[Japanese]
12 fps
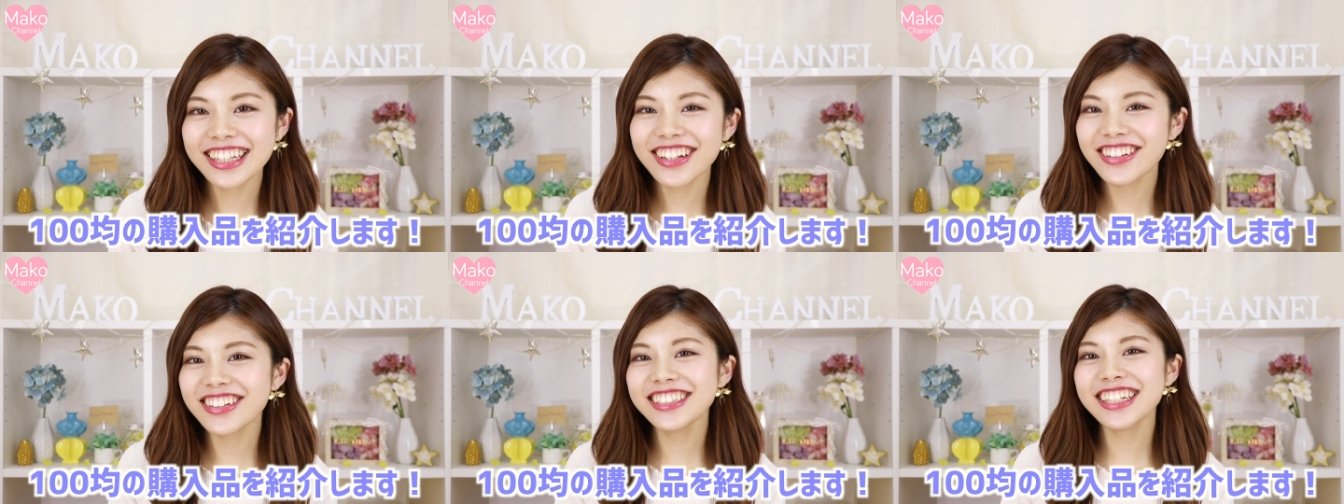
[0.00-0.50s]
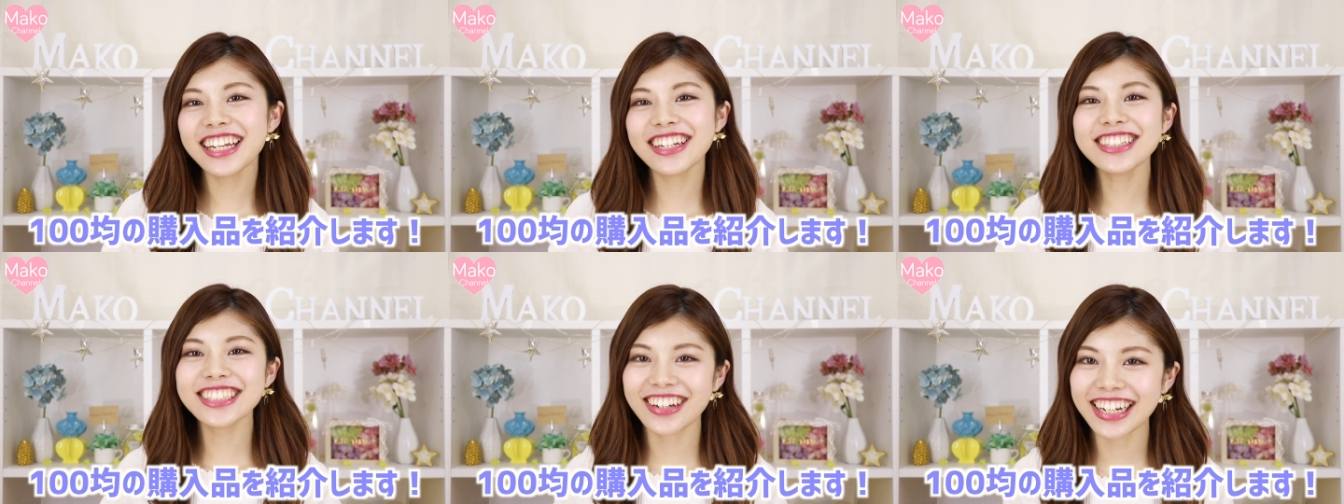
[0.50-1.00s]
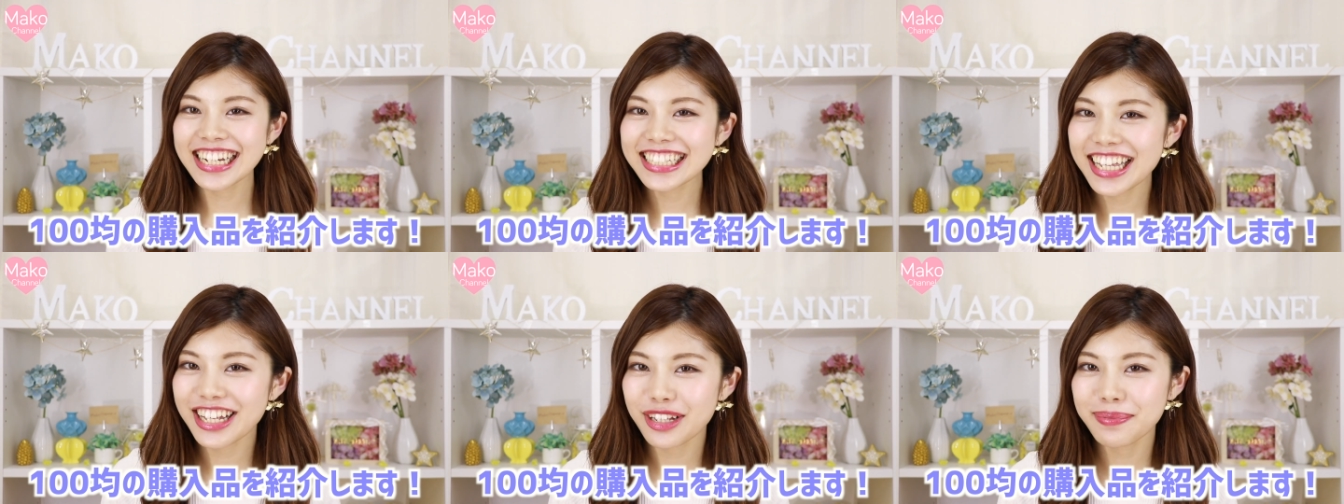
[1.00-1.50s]
均の購入品を紹介
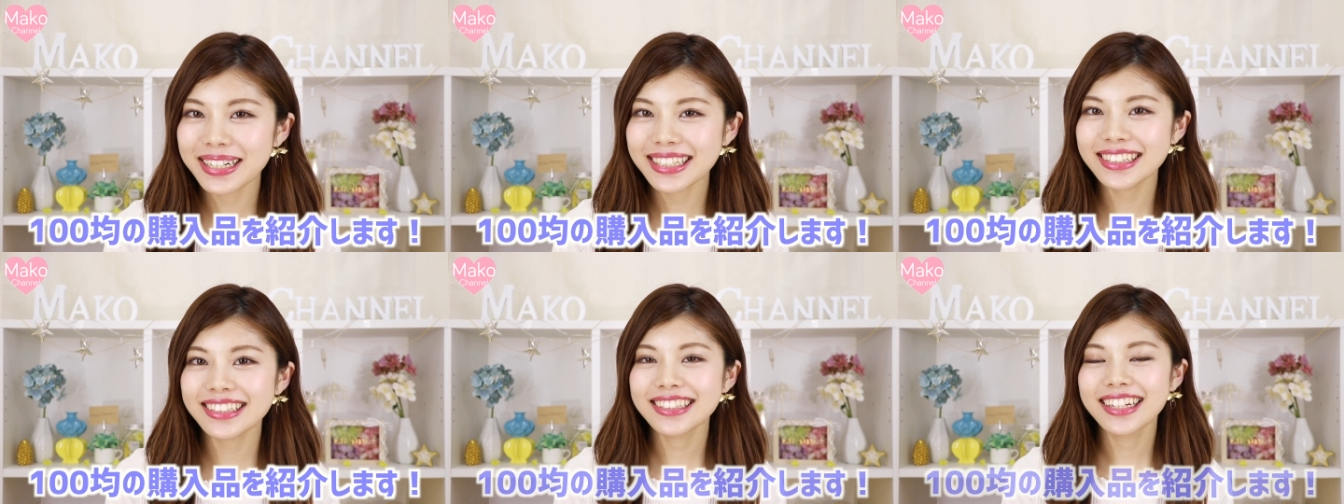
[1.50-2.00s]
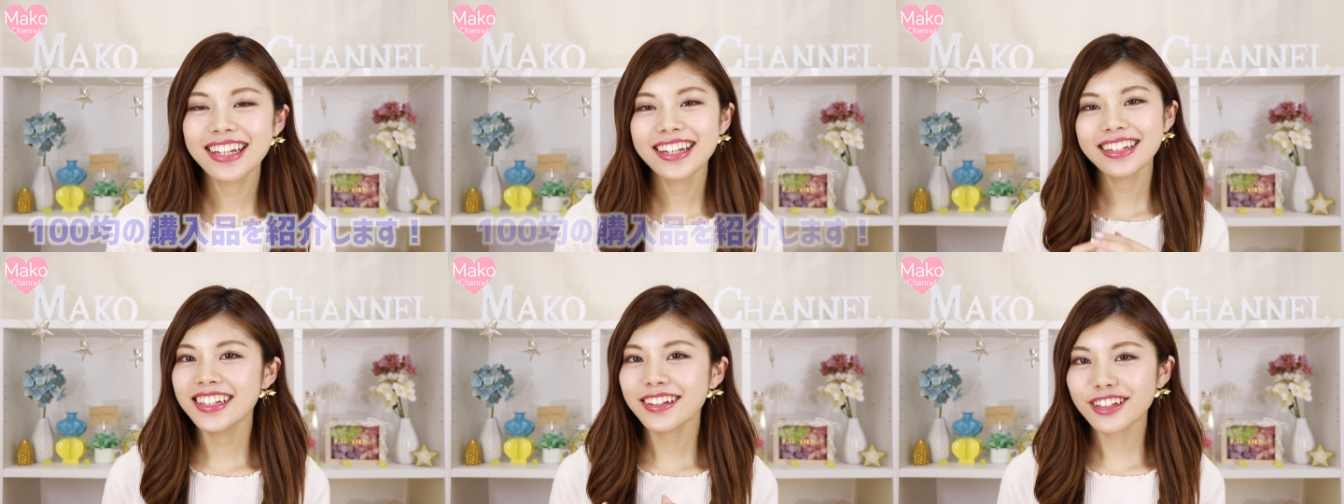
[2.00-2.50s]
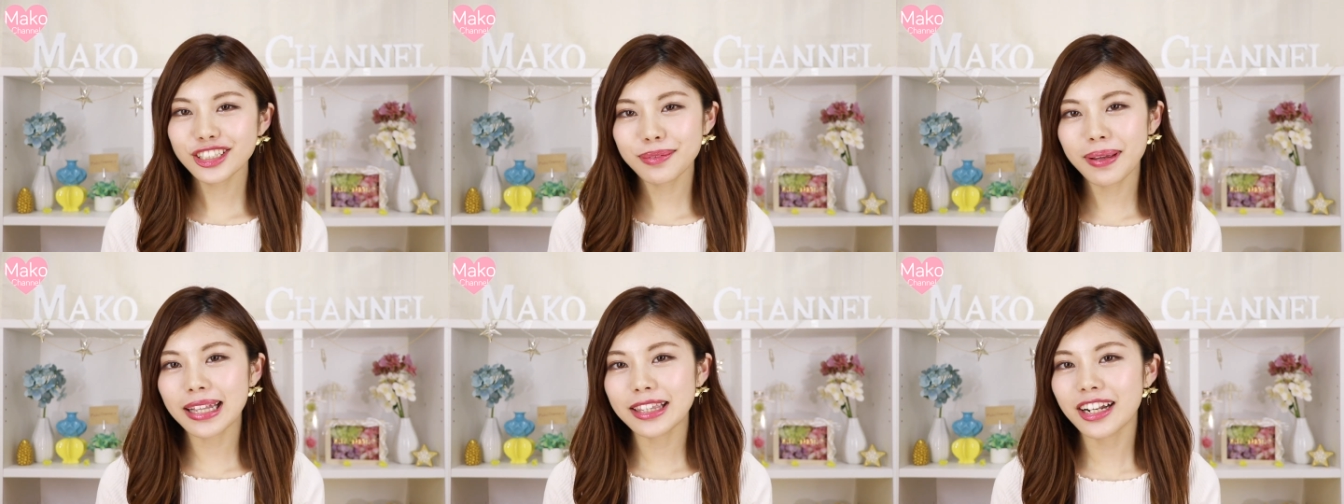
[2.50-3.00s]
していきます
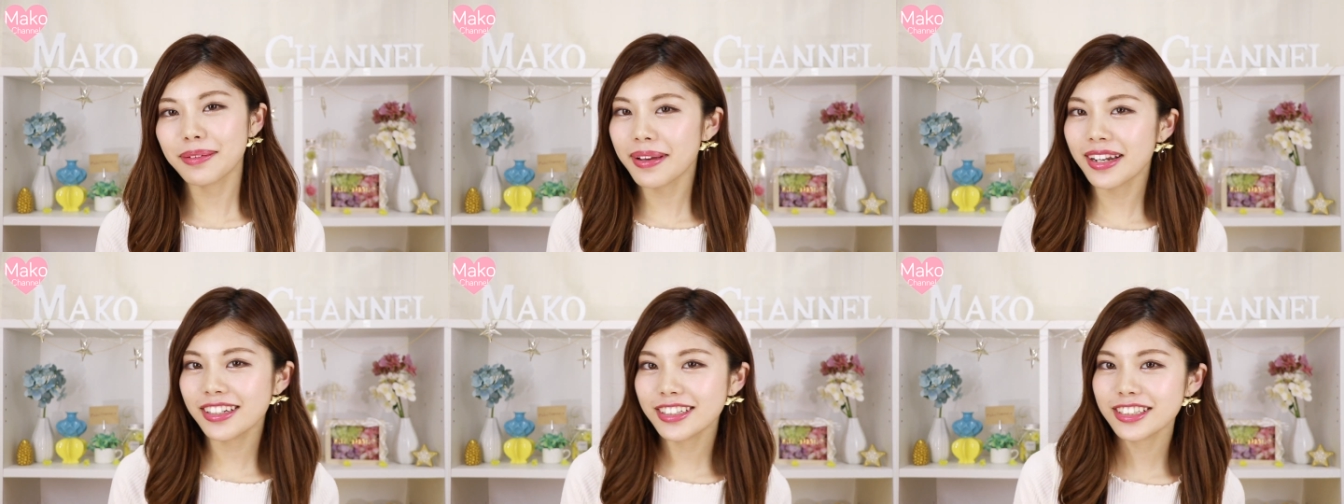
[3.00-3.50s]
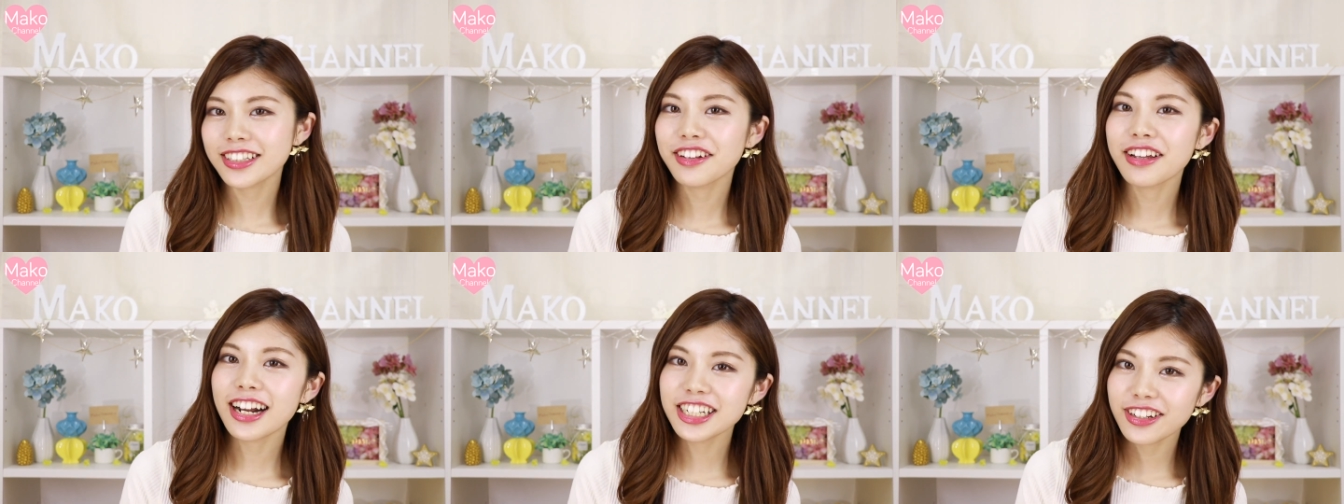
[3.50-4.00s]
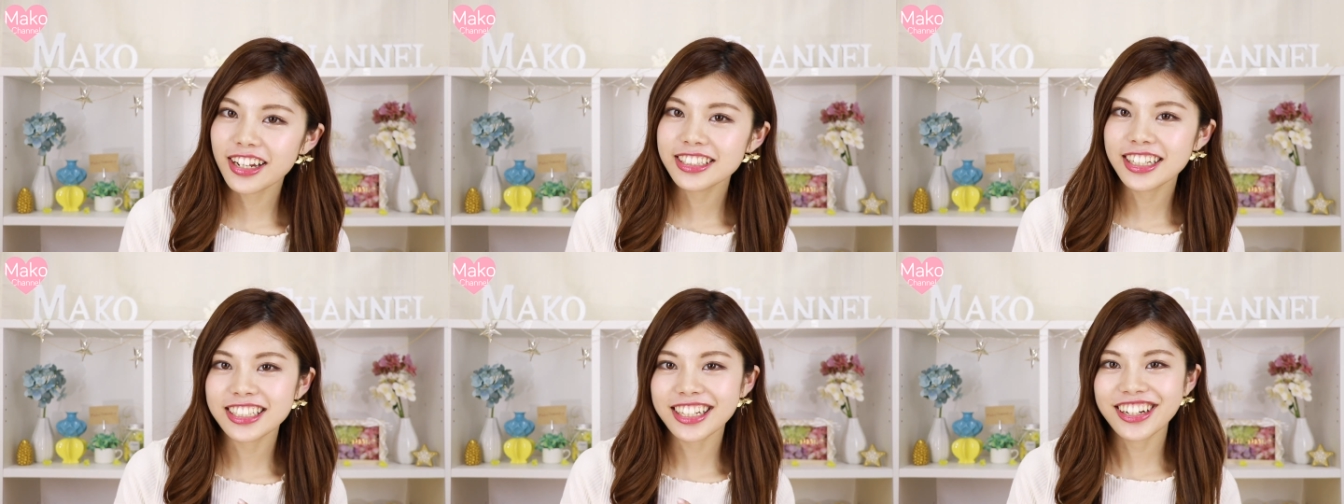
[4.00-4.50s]
コスメやったり便利グッズなどあるので
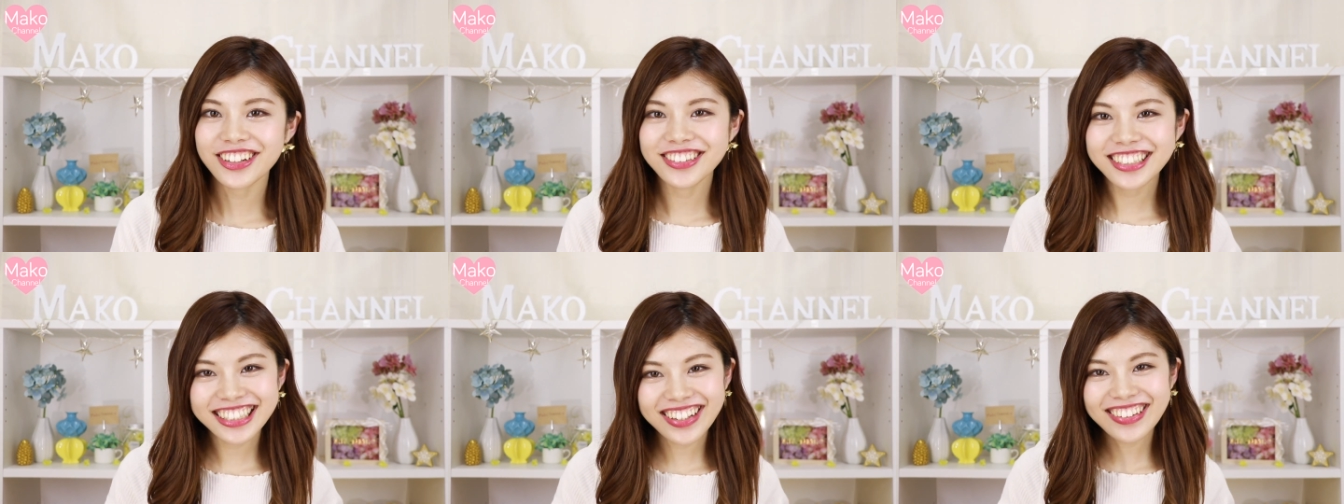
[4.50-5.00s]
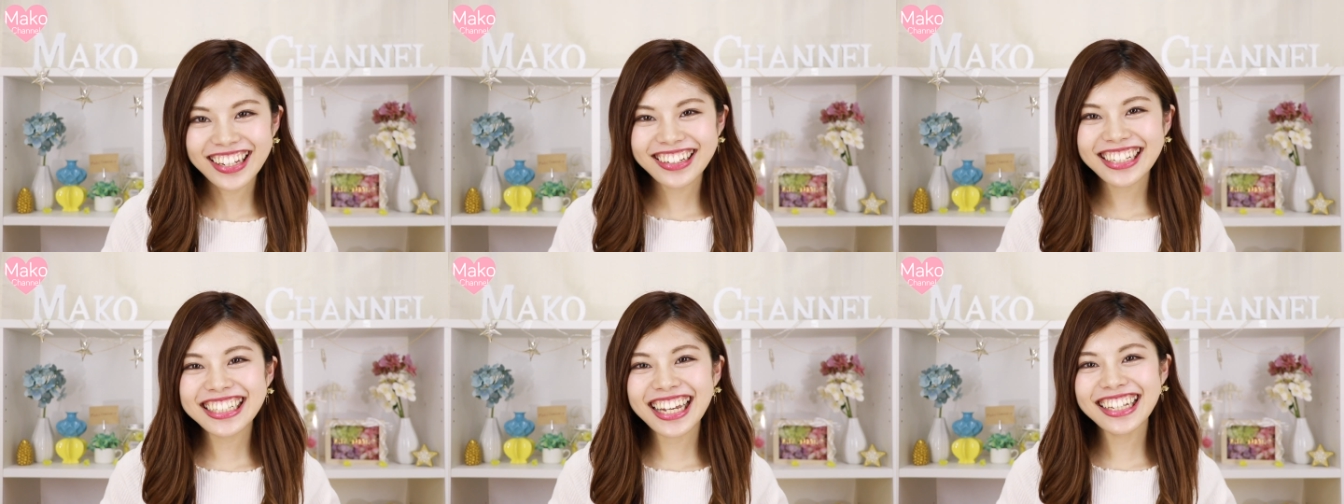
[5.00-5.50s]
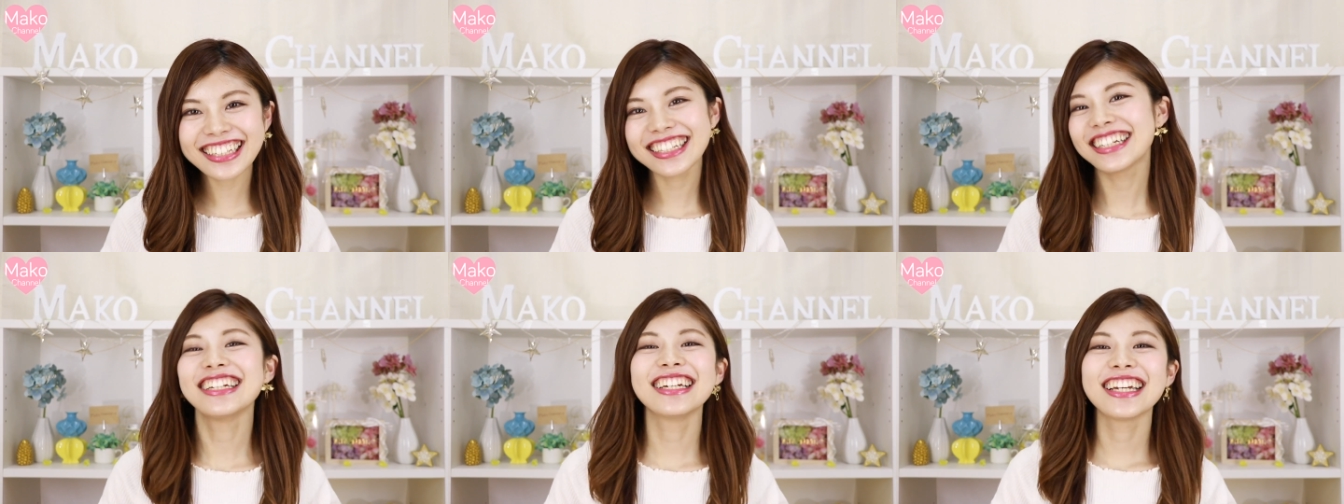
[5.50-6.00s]
ぜひ参考にしてみてください
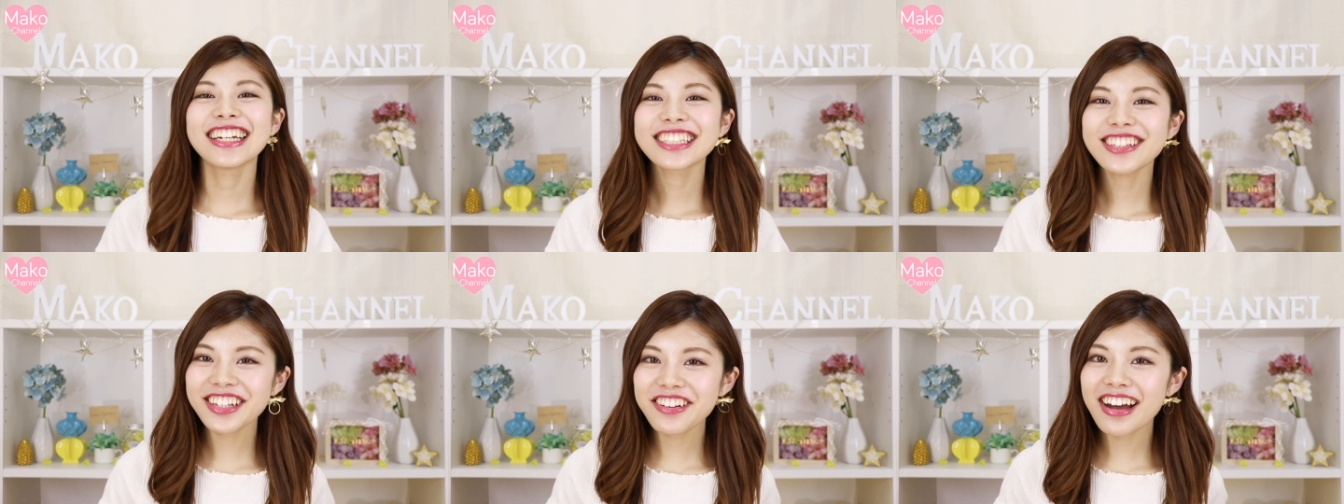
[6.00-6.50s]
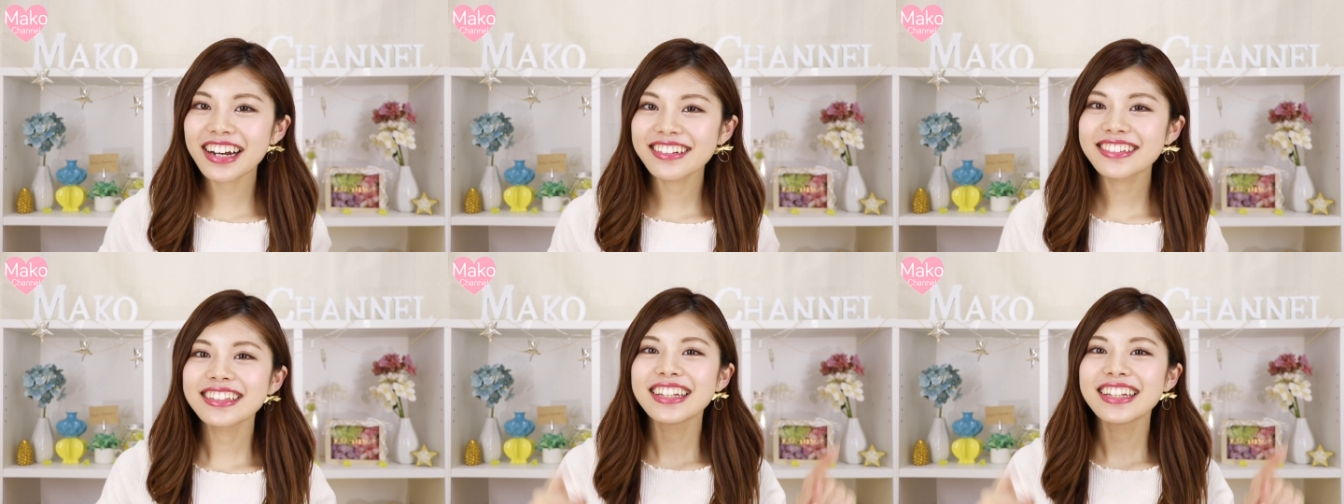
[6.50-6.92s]
それでは